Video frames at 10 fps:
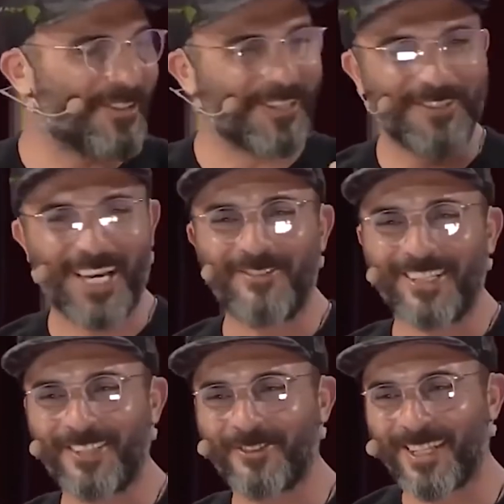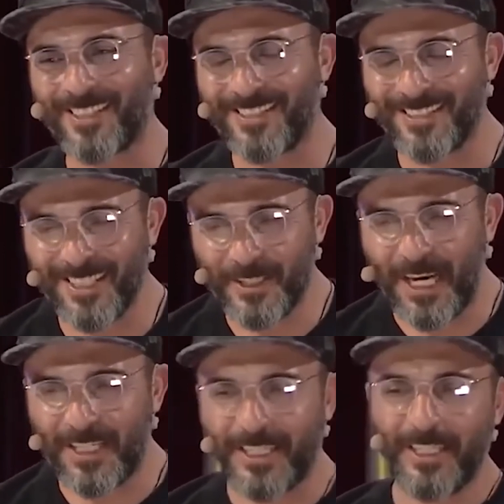o güzel bir anekdot aslında.
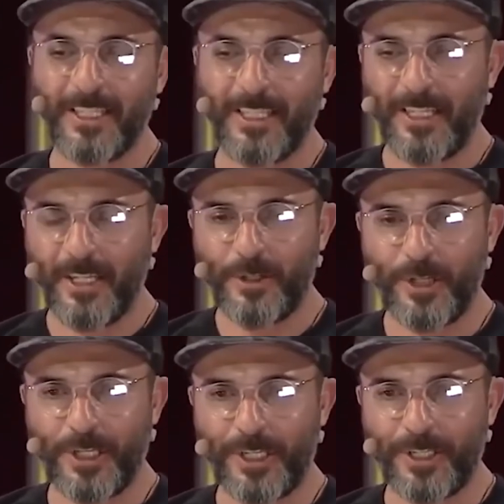Yani e,